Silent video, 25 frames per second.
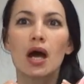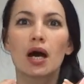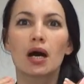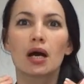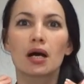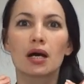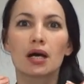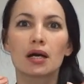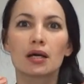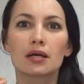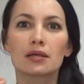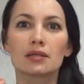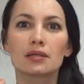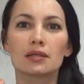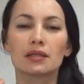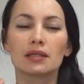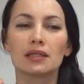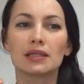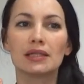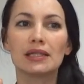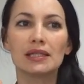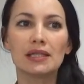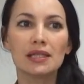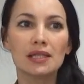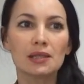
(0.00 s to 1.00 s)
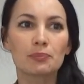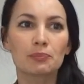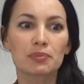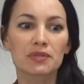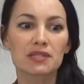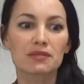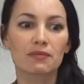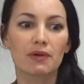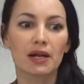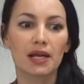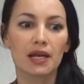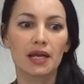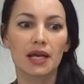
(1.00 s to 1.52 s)
э, и
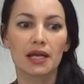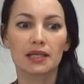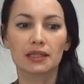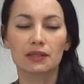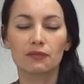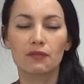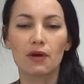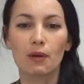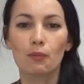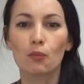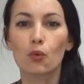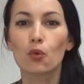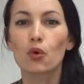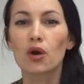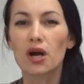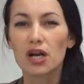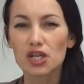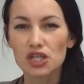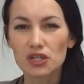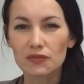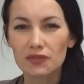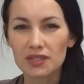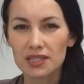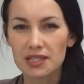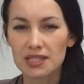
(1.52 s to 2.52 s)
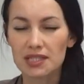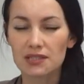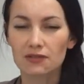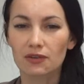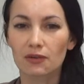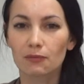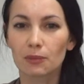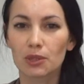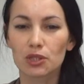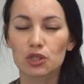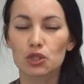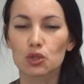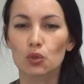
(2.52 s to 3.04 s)
позволяет вам ухаживать за
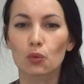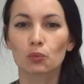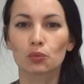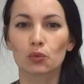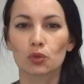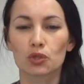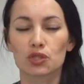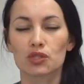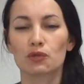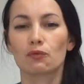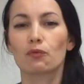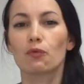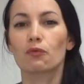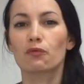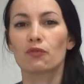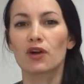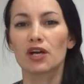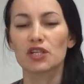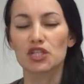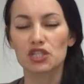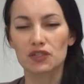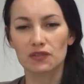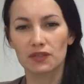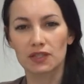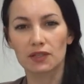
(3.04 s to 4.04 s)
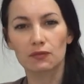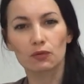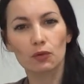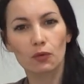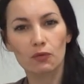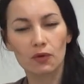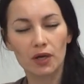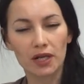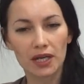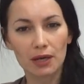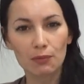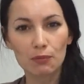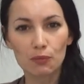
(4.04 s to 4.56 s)
своим лицом, то есть его в качестве
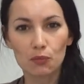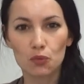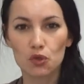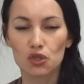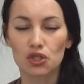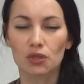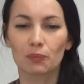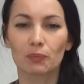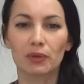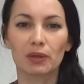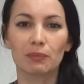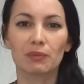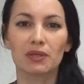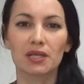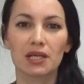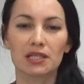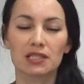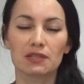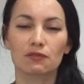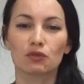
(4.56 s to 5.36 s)
дневного крема можно применять,